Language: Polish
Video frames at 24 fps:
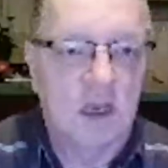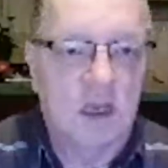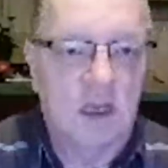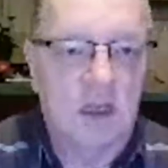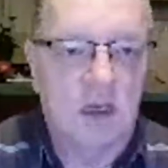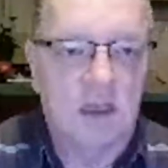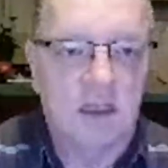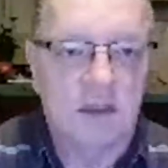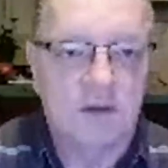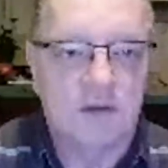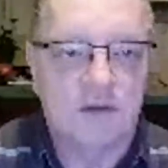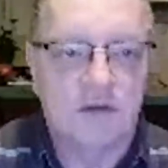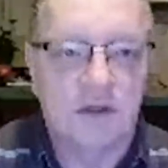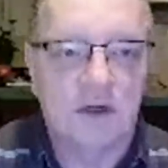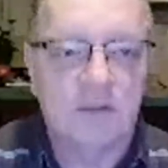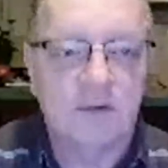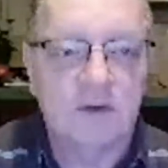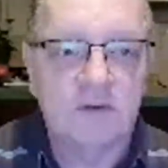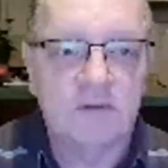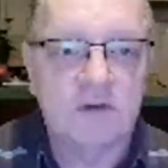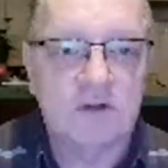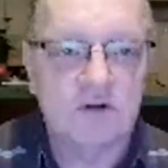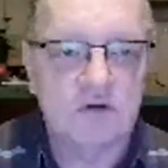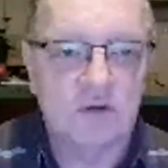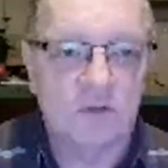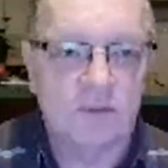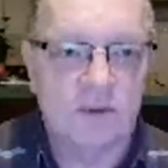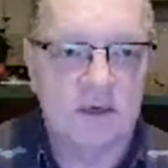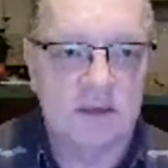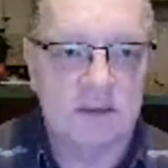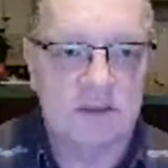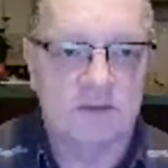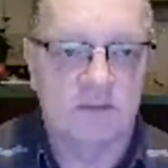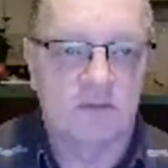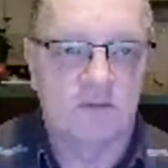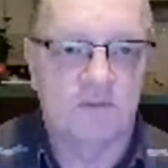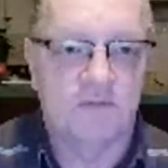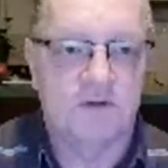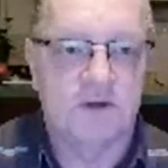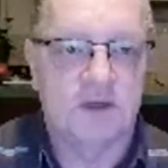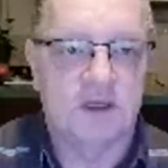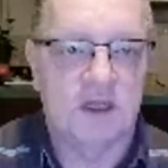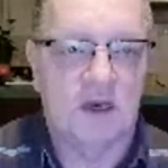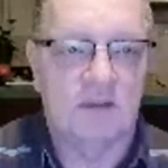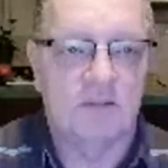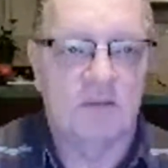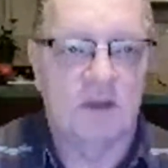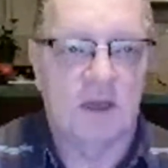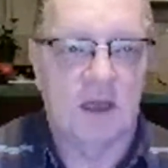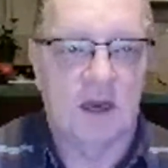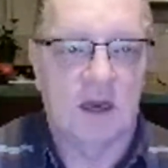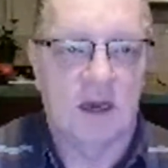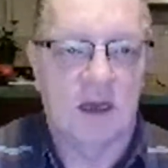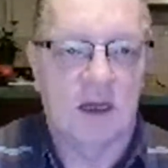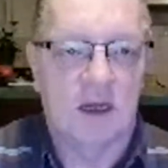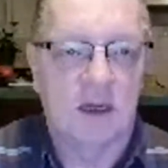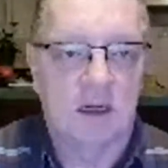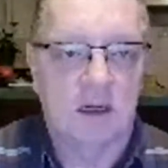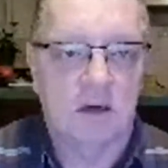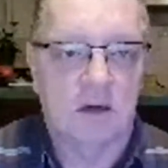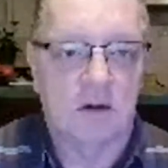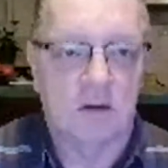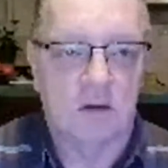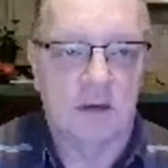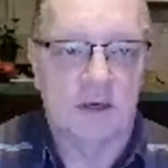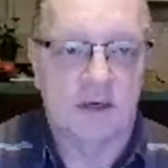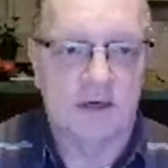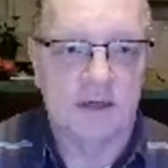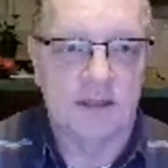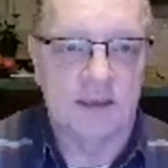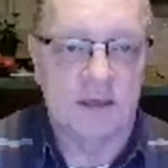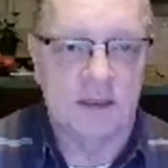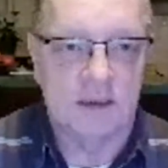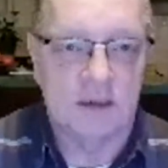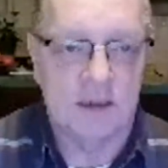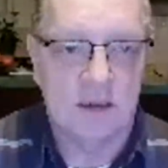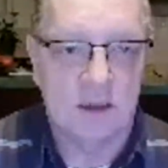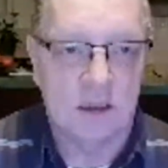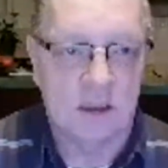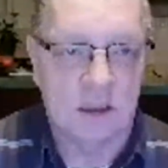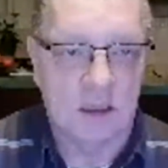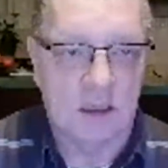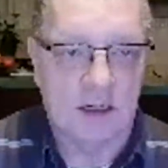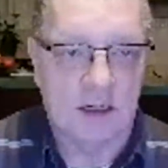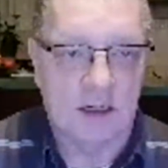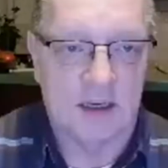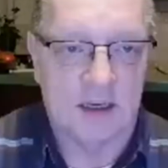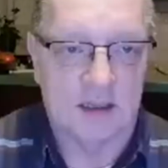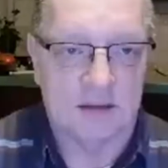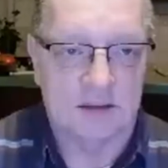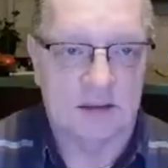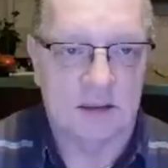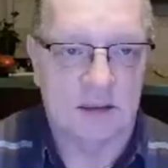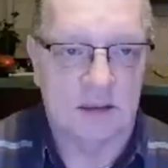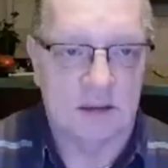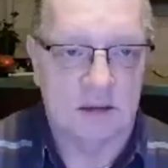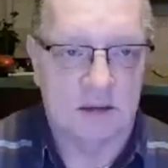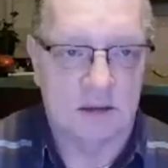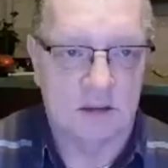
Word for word: E, dobry wieczór Państwu, witam na kolejnej KHT,